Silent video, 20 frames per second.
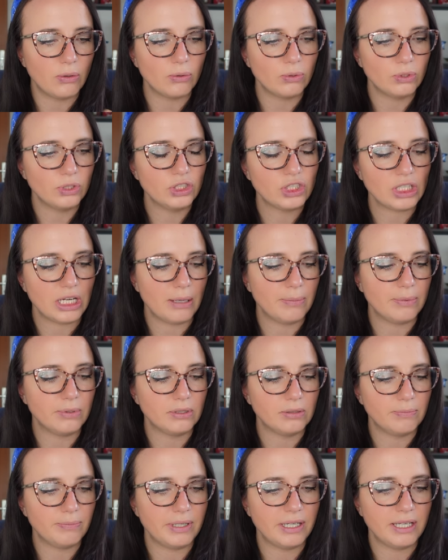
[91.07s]
Und ich
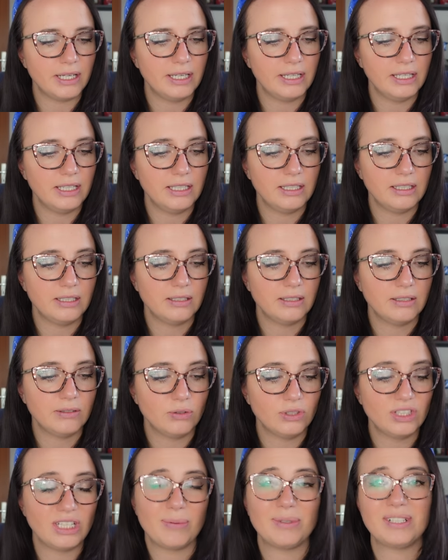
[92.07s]
habe bei
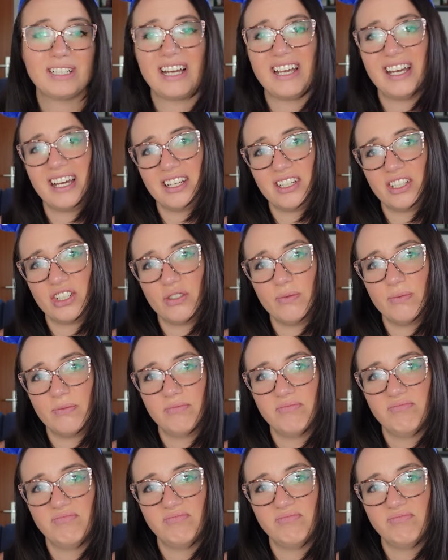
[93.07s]
und ich habe drei Handtaschen